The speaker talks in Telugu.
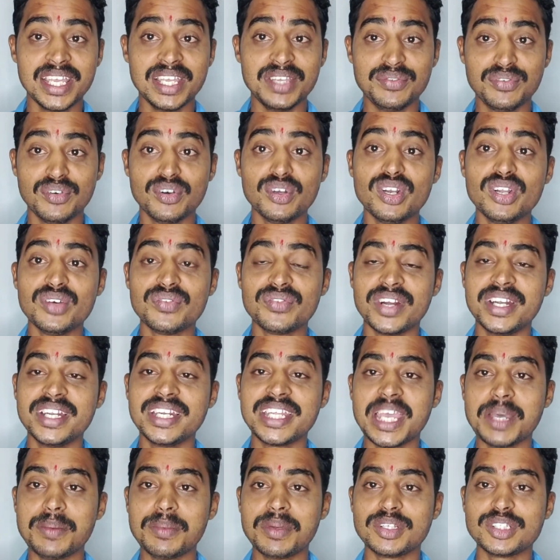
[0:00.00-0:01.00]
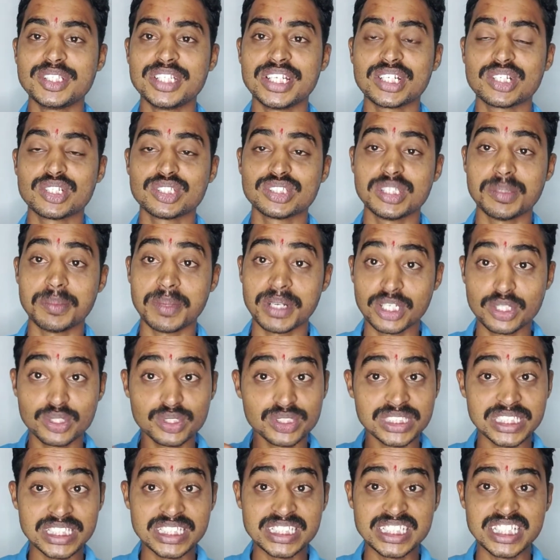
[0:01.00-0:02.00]
ఈ ఫోన్లో ఫ్రంట్ కెమెరా విషయానికి వస్తే మనకు
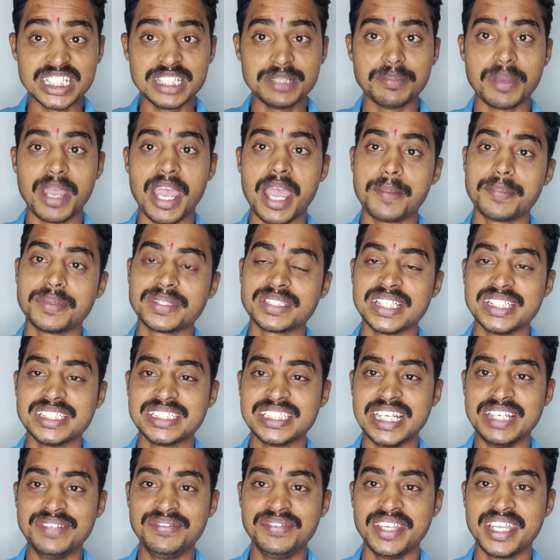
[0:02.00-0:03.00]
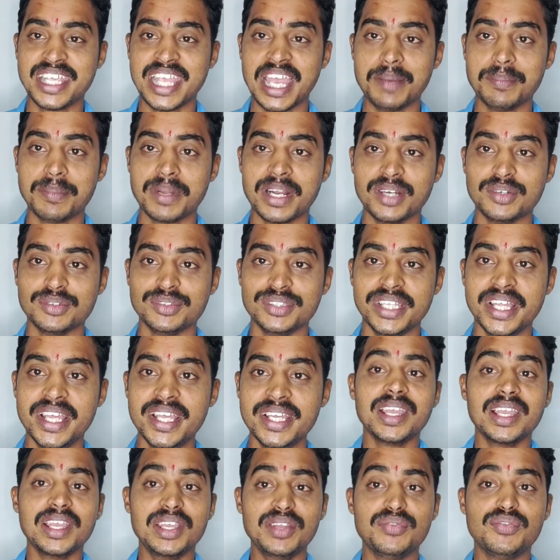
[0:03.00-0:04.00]
సిక్స్టీన్ మెగాపిక్సల్ సెల్ఫీ కెమెరా ఉంది
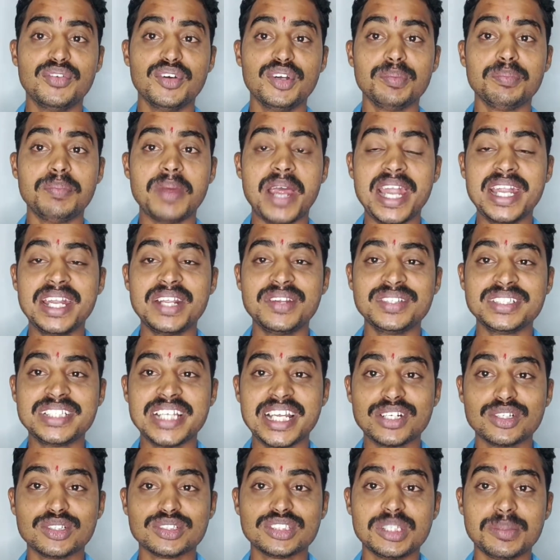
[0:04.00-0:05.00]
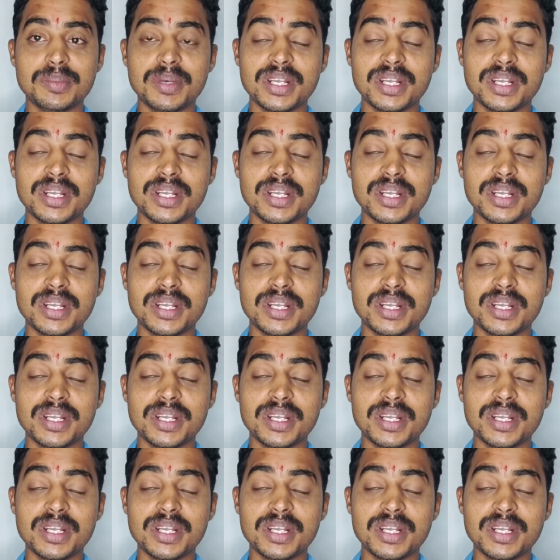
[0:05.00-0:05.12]
ఈ ఫోన్ బ్యాటరీ విషయానికి వస్తే